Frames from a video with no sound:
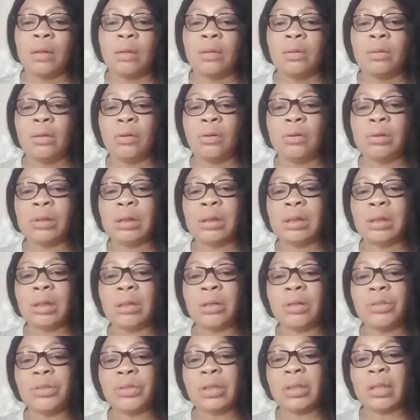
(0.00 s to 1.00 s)
Donc, c'est ce
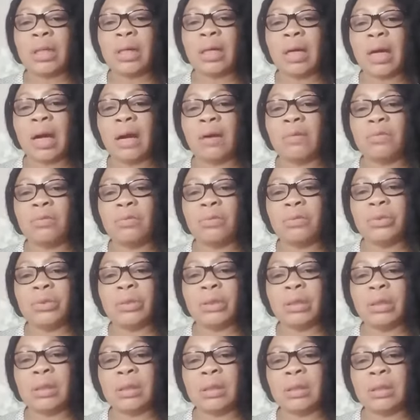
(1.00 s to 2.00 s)
que je tenais à vous
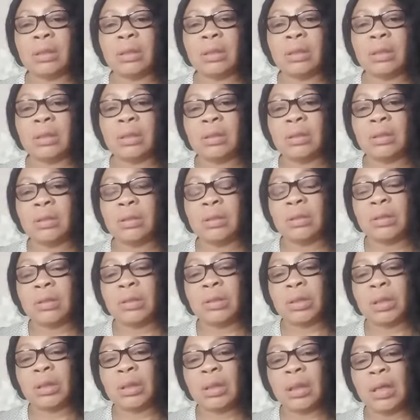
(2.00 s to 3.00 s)
dire.
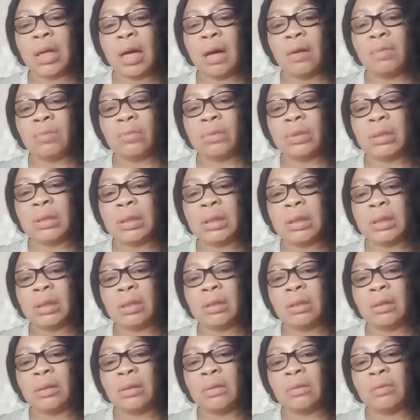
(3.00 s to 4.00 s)
Je tenais à vous dire,
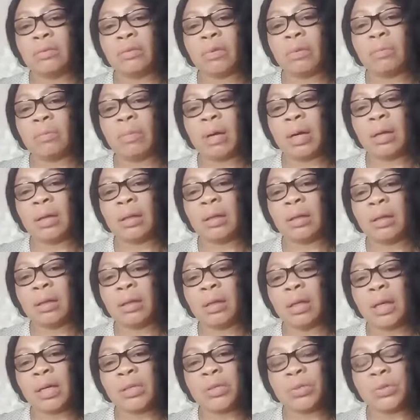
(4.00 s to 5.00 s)
vraiment,
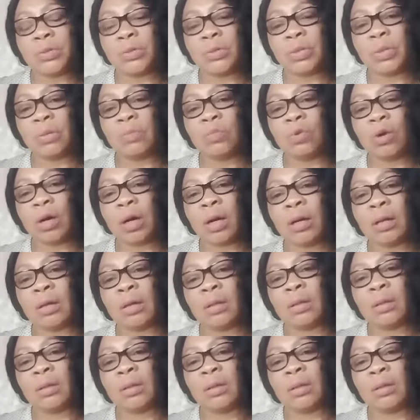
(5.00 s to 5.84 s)
excusez-moi.